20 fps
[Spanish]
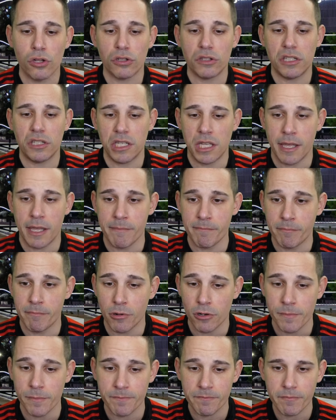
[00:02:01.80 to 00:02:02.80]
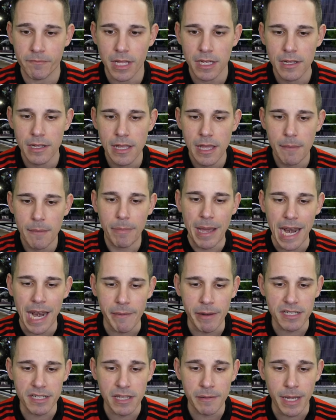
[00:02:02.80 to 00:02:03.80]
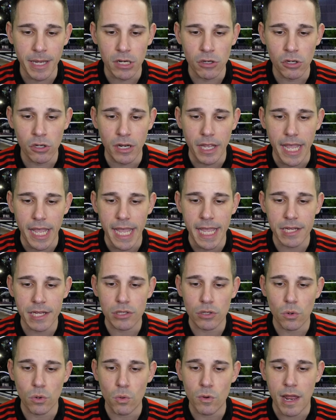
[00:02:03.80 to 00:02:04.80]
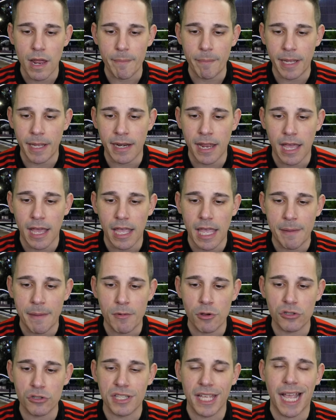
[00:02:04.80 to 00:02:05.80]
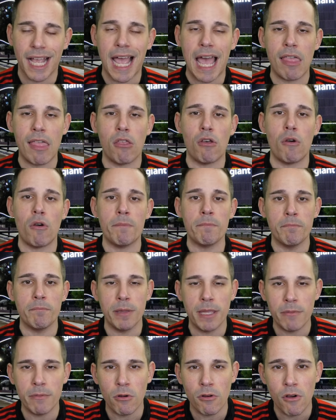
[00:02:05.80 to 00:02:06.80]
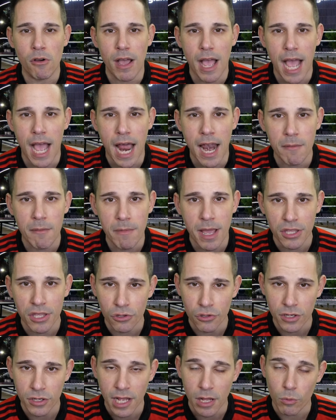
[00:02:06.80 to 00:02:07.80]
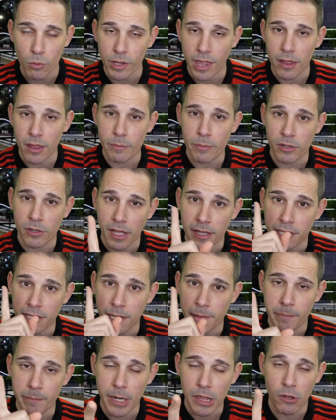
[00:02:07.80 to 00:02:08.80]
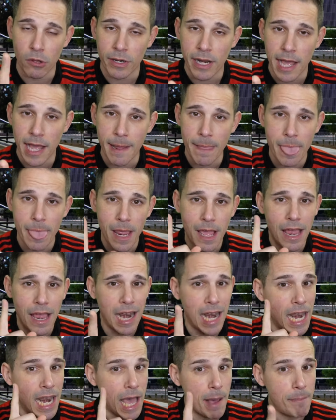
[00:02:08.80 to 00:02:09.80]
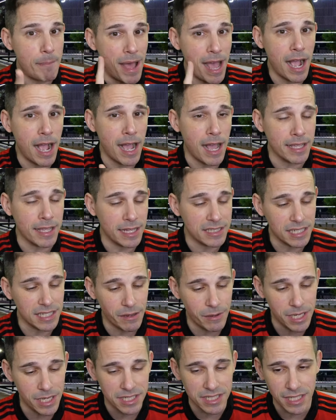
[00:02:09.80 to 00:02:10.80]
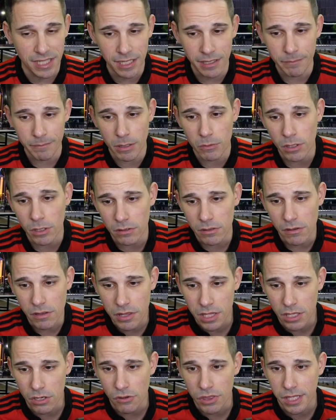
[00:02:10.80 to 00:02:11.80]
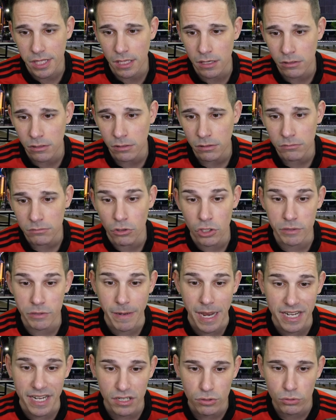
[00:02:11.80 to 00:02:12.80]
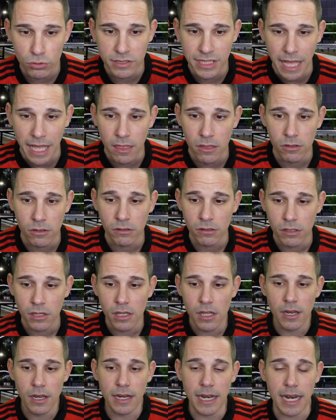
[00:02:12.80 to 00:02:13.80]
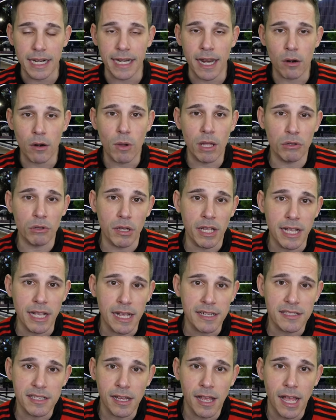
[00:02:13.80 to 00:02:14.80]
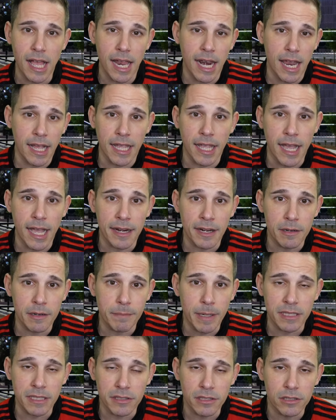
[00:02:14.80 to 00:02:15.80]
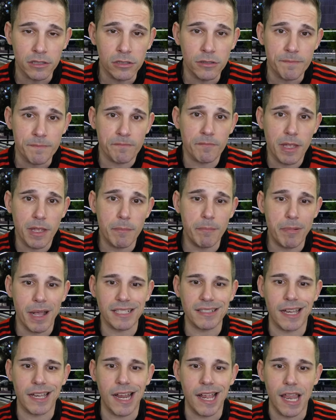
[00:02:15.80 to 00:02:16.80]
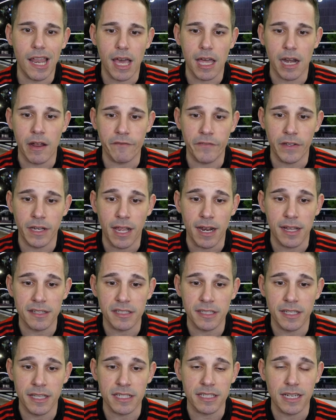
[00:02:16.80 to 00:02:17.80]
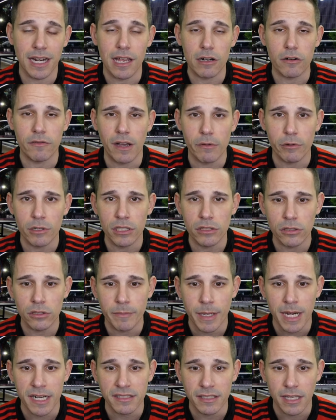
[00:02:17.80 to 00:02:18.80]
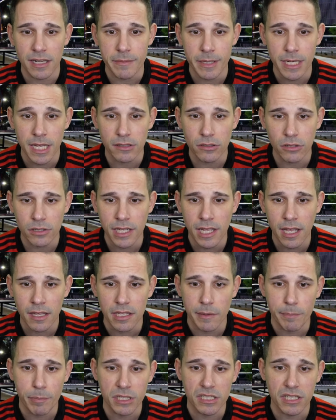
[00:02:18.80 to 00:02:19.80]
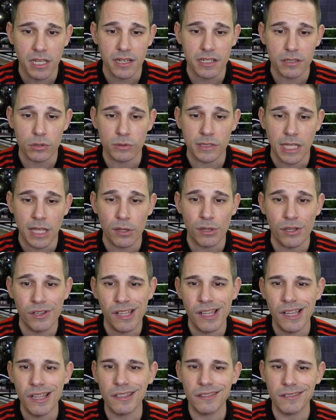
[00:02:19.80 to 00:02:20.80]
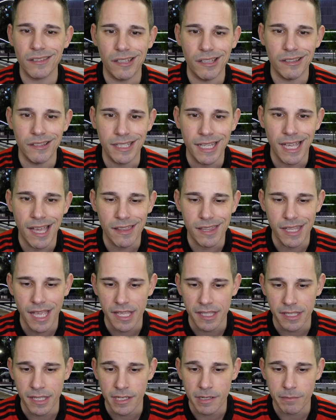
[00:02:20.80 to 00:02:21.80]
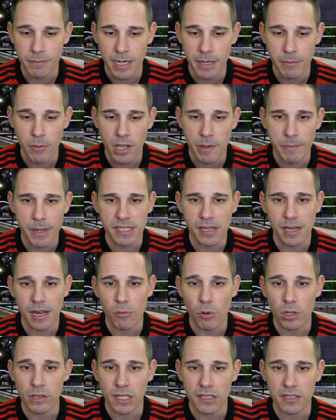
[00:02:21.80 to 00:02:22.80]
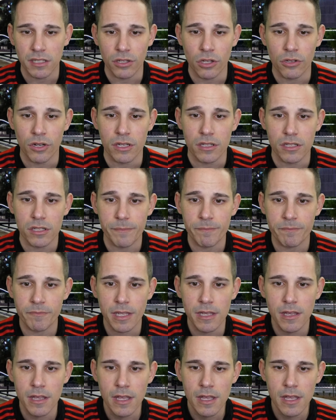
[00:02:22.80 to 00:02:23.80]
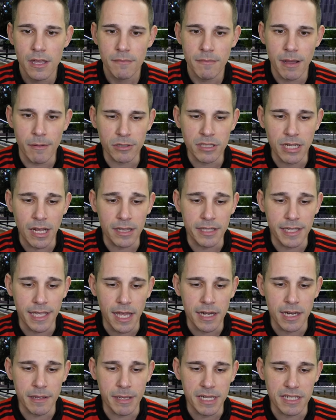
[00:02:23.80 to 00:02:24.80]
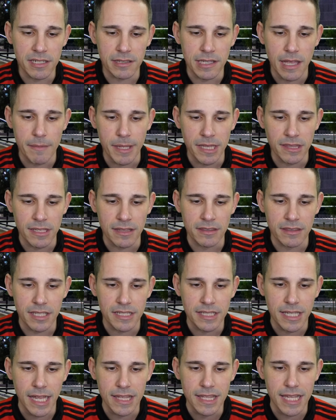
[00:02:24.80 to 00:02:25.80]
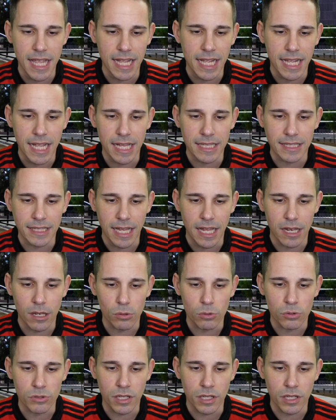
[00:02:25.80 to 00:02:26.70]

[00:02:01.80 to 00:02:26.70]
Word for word: tiempo. Palabras de Imanol, es una pena, hemos dejado vivo al Mallorca. Cuidado porque quien perdona la paga, ya sabéis, ¿eh? Pero bueno, 0-0 no es mal resultado. La Real jugando en casa, a la que gane el partido, pasará a la gran final. Así que es claro favorito para esta eliminatoria después del resultado del día de ayer. Veremos qué pasa en la vuelta, señores. Vamos al diario Mes independentista de Catalunya,